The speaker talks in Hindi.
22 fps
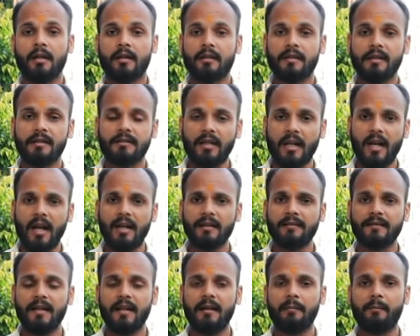किस तरह
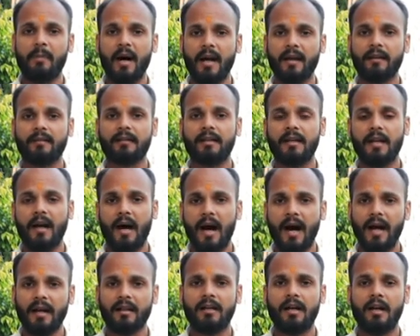से भारत की
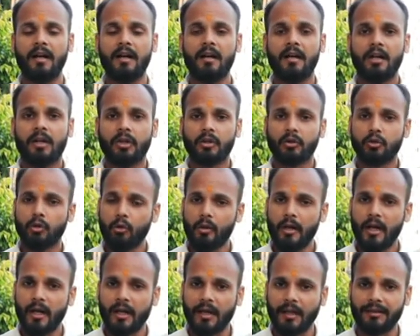हार का जो
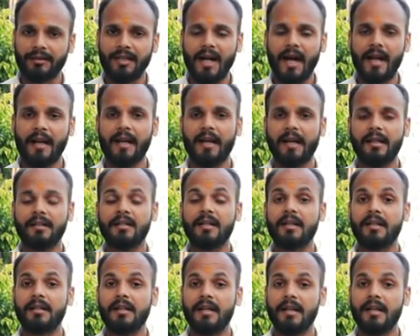ये गद्दार हैं
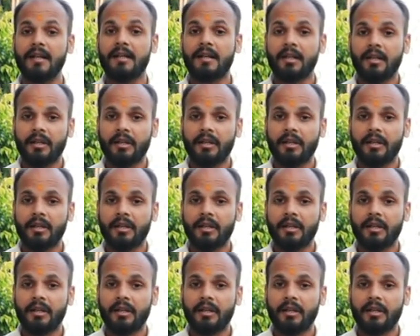ये ये